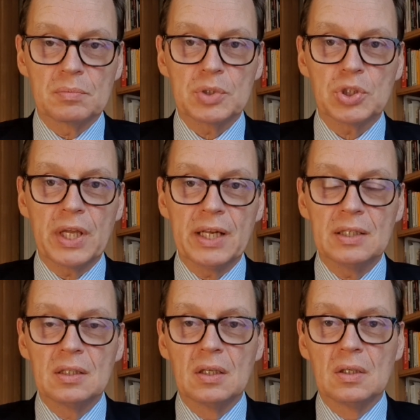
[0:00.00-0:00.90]

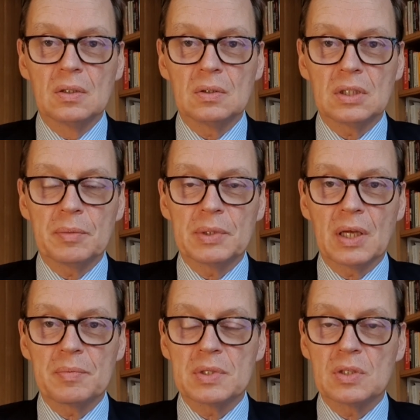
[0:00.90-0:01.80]
bestellen und damit
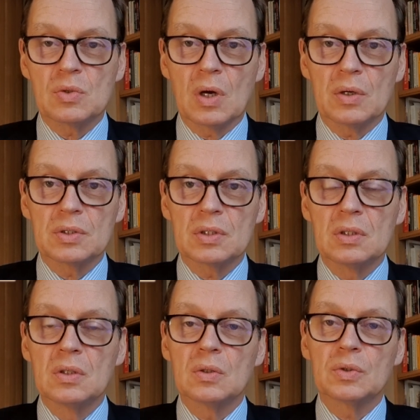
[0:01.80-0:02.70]
haben Sie zu Hause
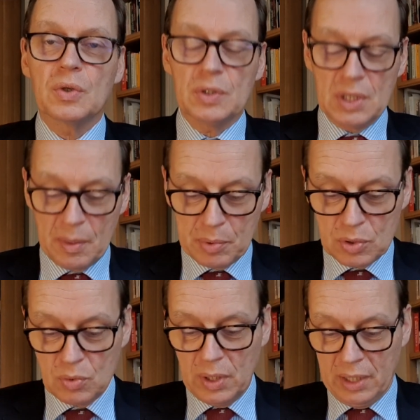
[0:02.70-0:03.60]
und können Ihr
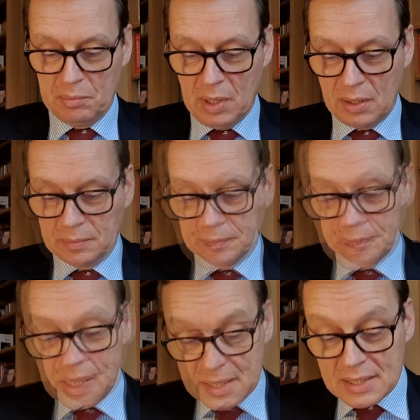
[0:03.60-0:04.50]
Apostolat machen.
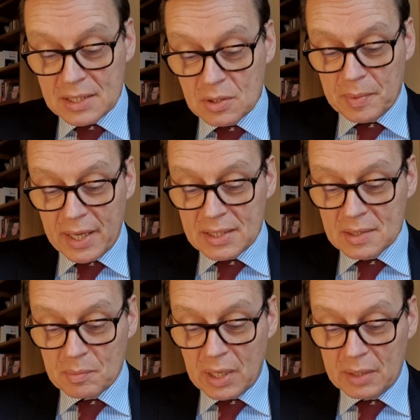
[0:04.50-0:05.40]
Als er sich
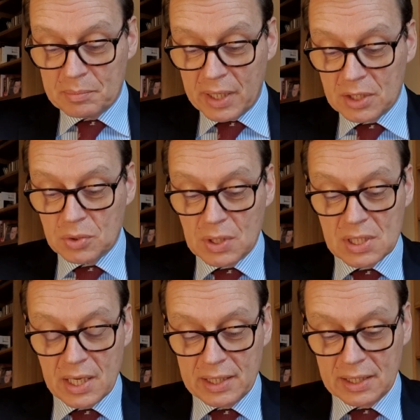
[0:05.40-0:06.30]
ersten Mal im Beichtstuhl
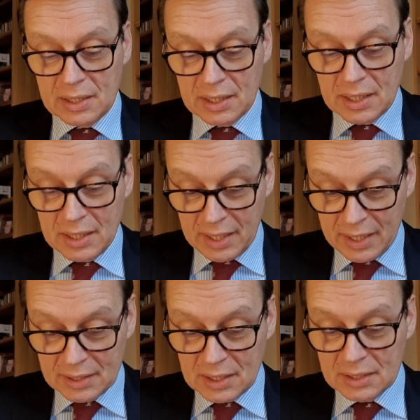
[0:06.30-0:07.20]
des Heiligen
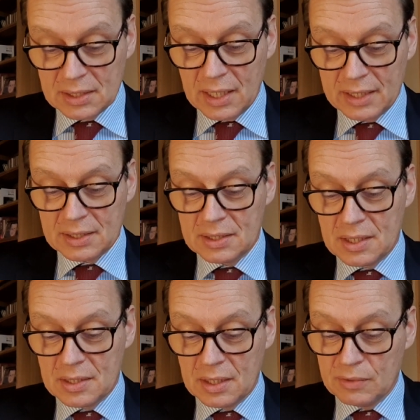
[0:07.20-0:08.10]
genähert hatte, hatte
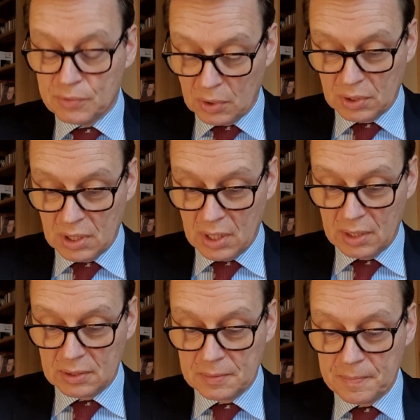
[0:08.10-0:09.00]
dieser ihn
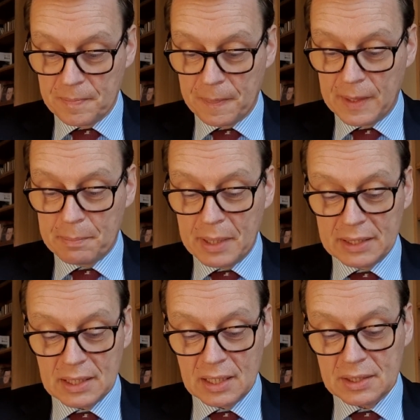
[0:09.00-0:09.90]
fortgejagt. Der
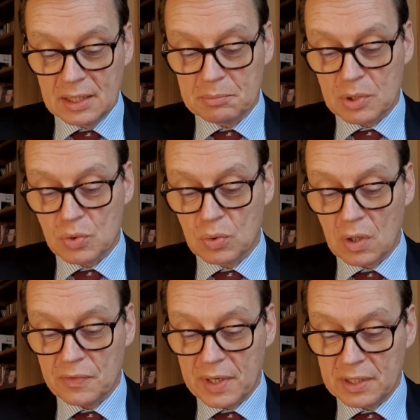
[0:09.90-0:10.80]
Pater hatte ihn in Bezug
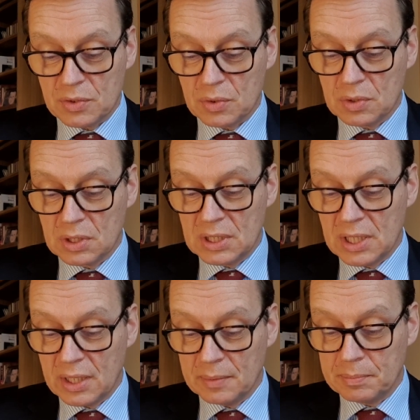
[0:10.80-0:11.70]
auf eine Sünde, die
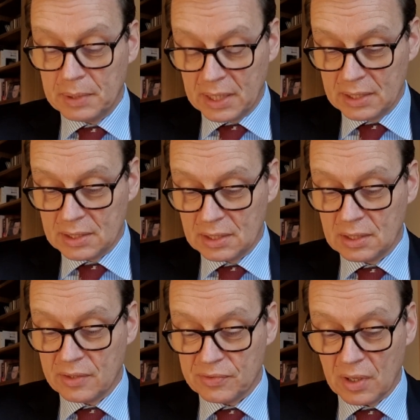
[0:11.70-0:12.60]
er bekannt hatte,
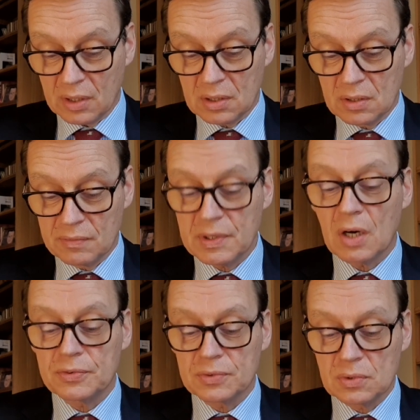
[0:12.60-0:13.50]
gefragt. Wie
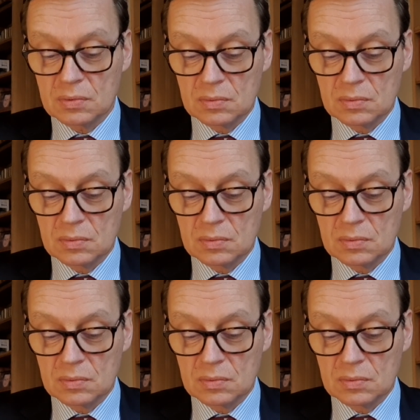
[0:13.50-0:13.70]
oft?